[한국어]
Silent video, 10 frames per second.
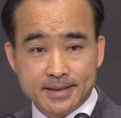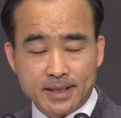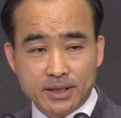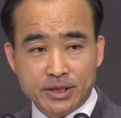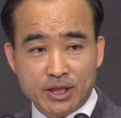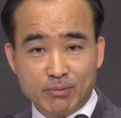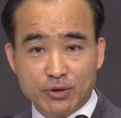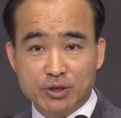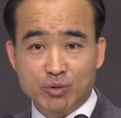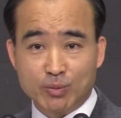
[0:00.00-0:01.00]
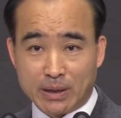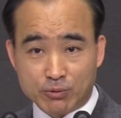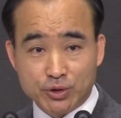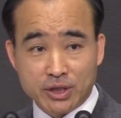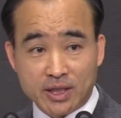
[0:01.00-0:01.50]
예전의 모습을
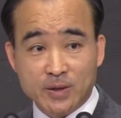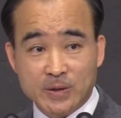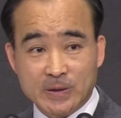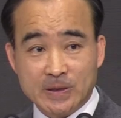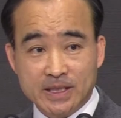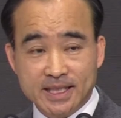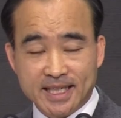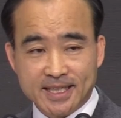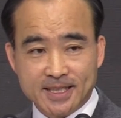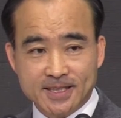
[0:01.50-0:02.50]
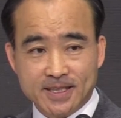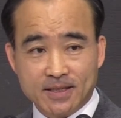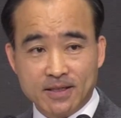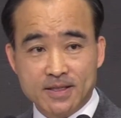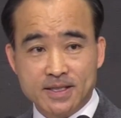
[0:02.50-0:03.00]
바꾸지 않고
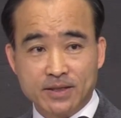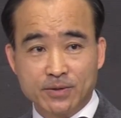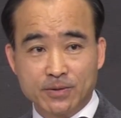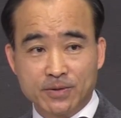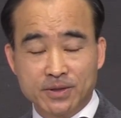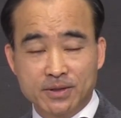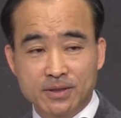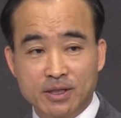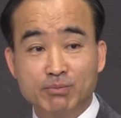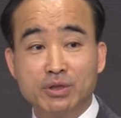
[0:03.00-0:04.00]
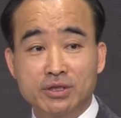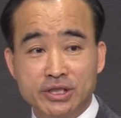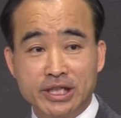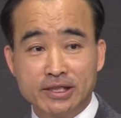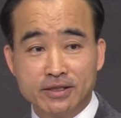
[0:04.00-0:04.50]
하나님께 결사적으로
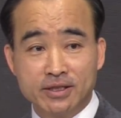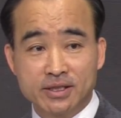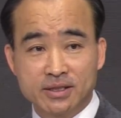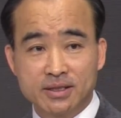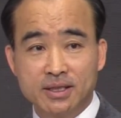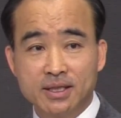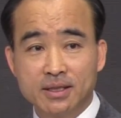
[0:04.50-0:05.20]
덤벼들지 않는 것은